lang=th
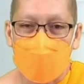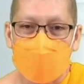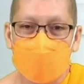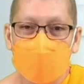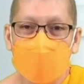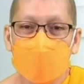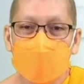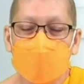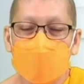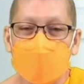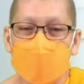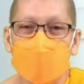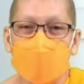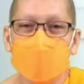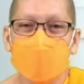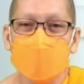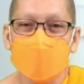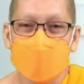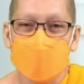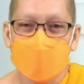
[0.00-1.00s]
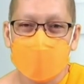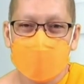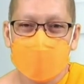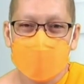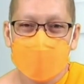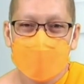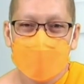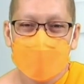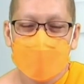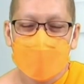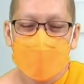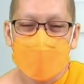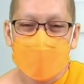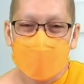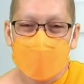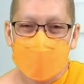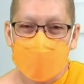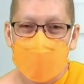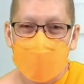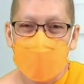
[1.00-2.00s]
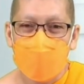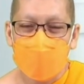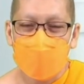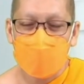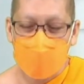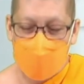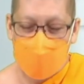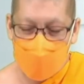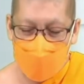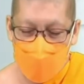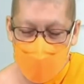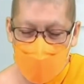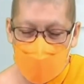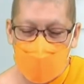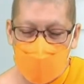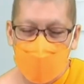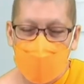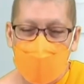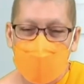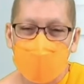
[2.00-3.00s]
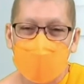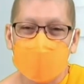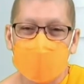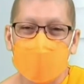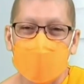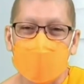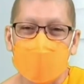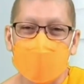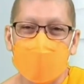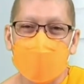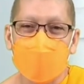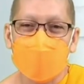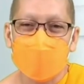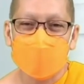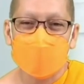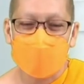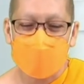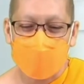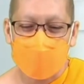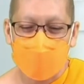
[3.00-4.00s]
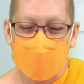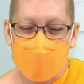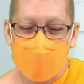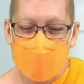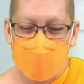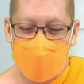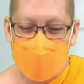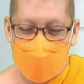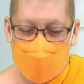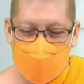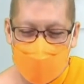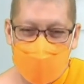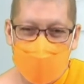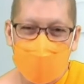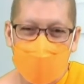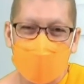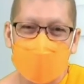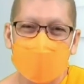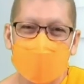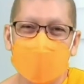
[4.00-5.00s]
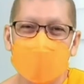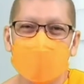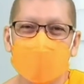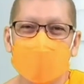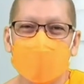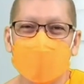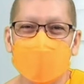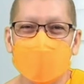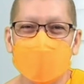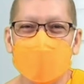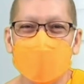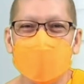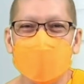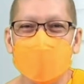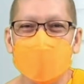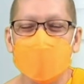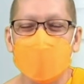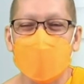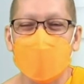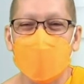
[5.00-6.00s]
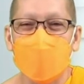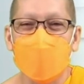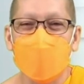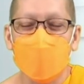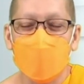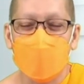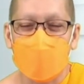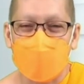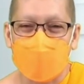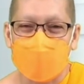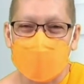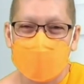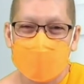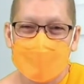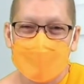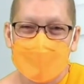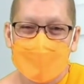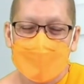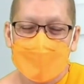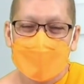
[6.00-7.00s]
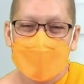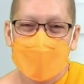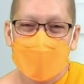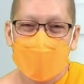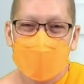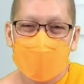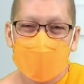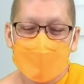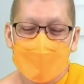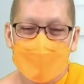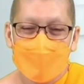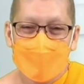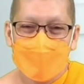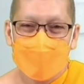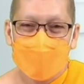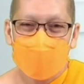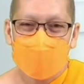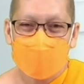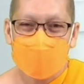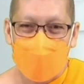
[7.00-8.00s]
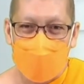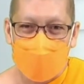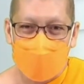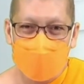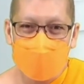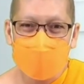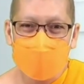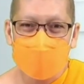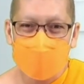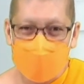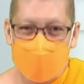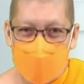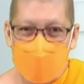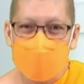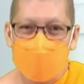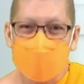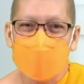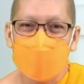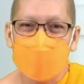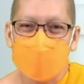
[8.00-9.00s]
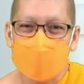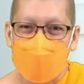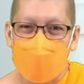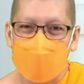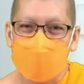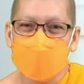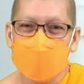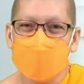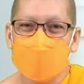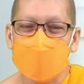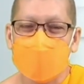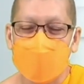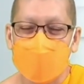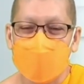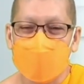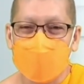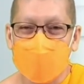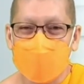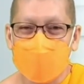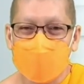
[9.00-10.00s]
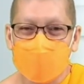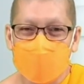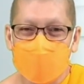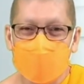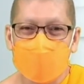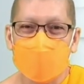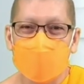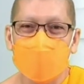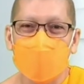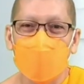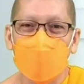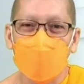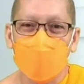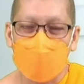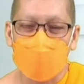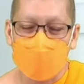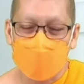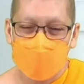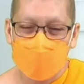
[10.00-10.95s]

ยดื้ออย่างนั้นเลย เราเป็นเป็นคนว่านอนสอนง่ายกันเถอะ ก็เลยมาเลือกเลือกเรื่องนี้มาเล่าให้ฟังนะ ถ้าสายดื้อเดี๋ยวจะไปเจอกับสายดื้ออย่างนั้นนะเจอโควิด